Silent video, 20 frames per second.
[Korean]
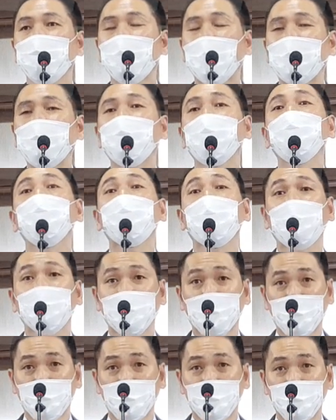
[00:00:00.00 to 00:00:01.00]

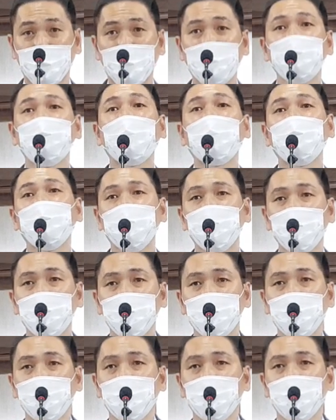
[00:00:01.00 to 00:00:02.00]
만지시겠다라는 마음이
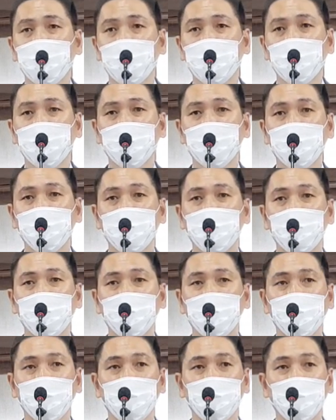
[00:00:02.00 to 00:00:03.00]
들었어요.
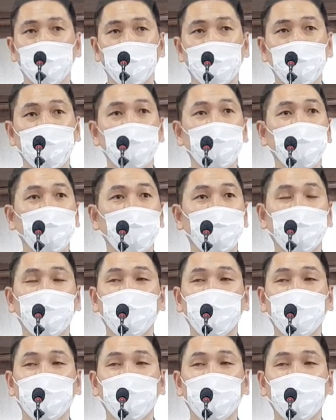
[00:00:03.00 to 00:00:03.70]
어, 그러면 우리